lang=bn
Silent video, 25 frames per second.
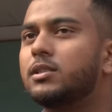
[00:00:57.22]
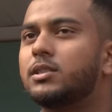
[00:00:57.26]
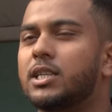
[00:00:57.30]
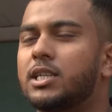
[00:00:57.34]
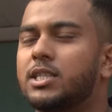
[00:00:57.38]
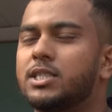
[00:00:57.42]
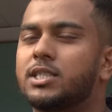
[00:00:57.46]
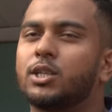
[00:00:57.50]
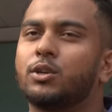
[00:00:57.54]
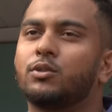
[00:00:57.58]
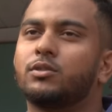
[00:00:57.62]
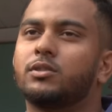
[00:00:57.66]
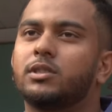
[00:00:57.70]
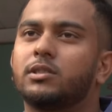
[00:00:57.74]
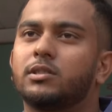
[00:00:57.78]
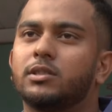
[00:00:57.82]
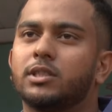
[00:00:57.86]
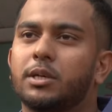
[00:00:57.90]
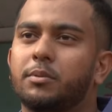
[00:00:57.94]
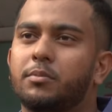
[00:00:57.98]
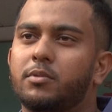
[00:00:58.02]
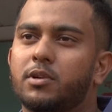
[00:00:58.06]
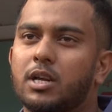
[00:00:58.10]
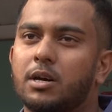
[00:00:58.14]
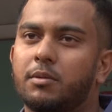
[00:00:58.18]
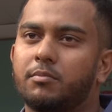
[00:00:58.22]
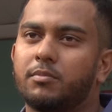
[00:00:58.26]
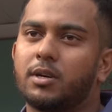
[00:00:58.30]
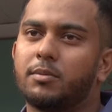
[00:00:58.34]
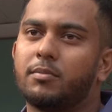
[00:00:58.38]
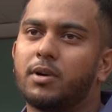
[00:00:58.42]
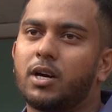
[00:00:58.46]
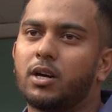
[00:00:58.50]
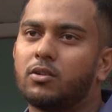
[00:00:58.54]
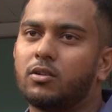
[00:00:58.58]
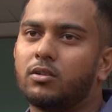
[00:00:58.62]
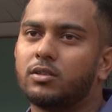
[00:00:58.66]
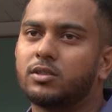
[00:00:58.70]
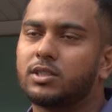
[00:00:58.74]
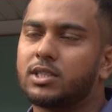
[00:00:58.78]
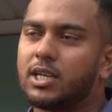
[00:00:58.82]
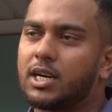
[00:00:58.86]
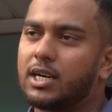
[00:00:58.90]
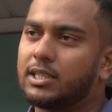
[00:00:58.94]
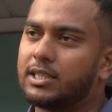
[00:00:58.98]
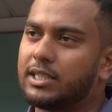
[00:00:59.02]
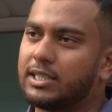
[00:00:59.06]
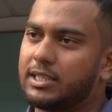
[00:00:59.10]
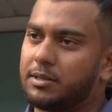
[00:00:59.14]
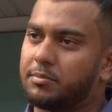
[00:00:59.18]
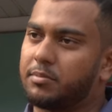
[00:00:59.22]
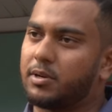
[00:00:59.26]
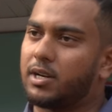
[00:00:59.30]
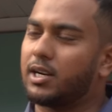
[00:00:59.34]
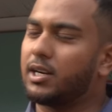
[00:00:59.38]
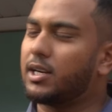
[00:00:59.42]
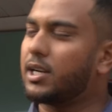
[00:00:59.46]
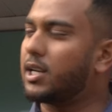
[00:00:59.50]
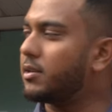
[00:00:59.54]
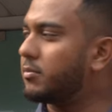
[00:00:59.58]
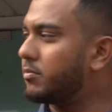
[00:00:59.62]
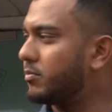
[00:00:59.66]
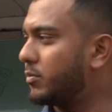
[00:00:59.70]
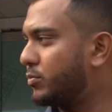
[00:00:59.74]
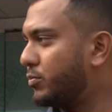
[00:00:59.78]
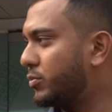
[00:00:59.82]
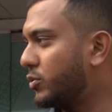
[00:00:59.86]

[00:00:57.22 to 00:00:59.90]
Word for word: টেস্টেও যেমন আমরা ভালো স্টার্ট দিতে পারি নাই